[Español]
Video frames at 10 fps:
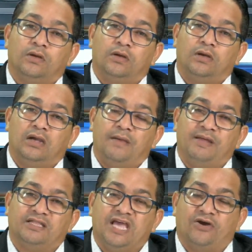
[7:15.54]
le
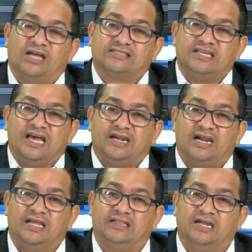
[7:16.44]
metieron la sierra
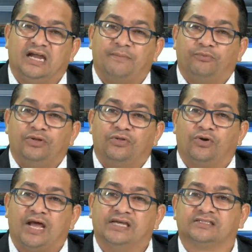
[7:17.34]
eléctrica, la
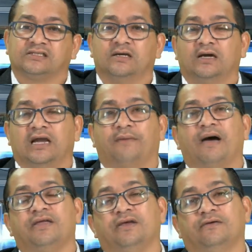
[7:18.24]
pulidora esa, a la
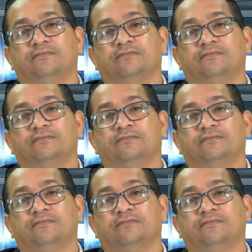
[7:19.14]
valla.